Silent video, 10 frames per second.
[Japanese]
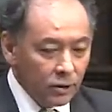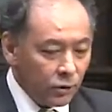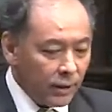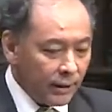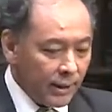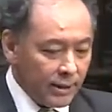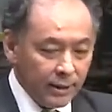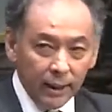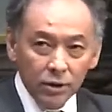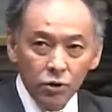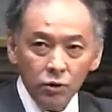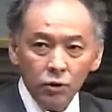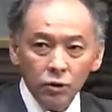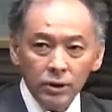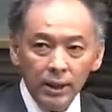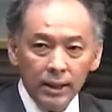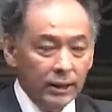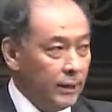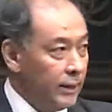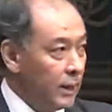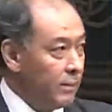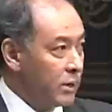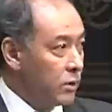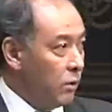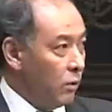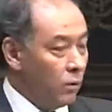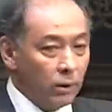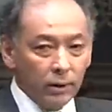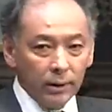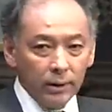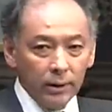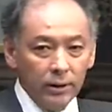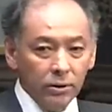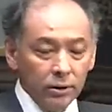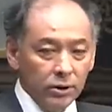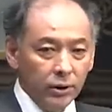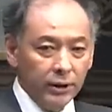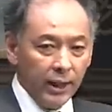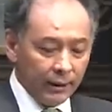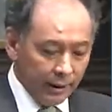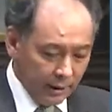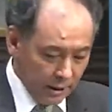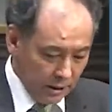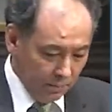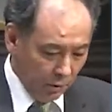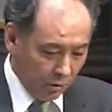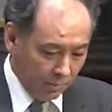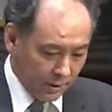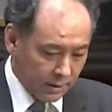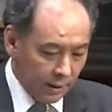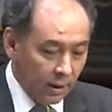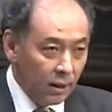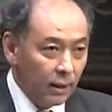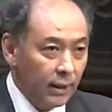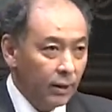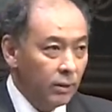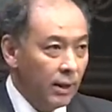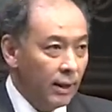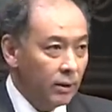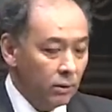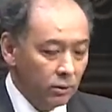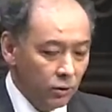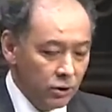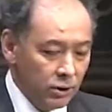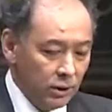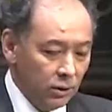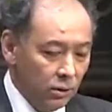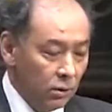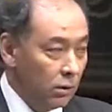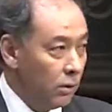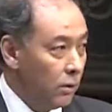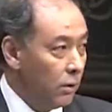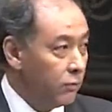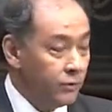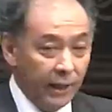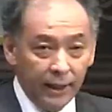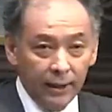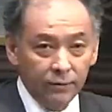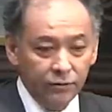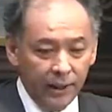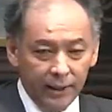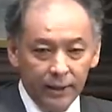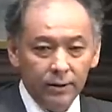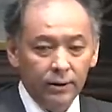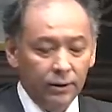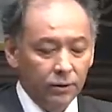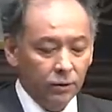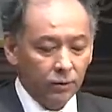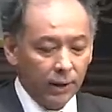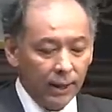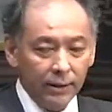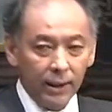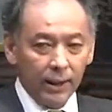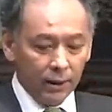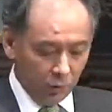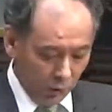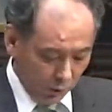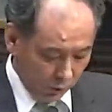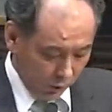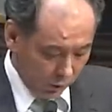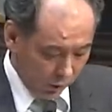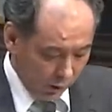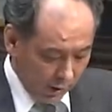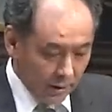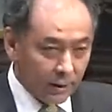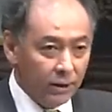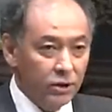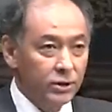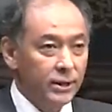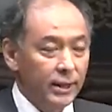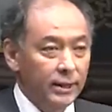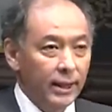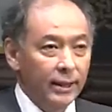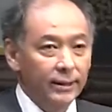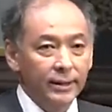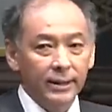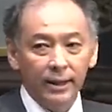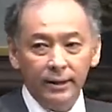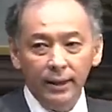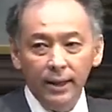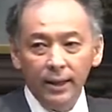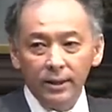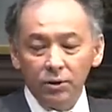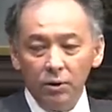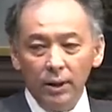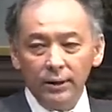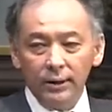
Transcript: それに対して19世紀になりますと非常に飛躍的な進歩を起こります。これはあのドイツ人のフレフレーゲっていう人とかあるいはカントールという人それ20世紀に入ってさらにそれを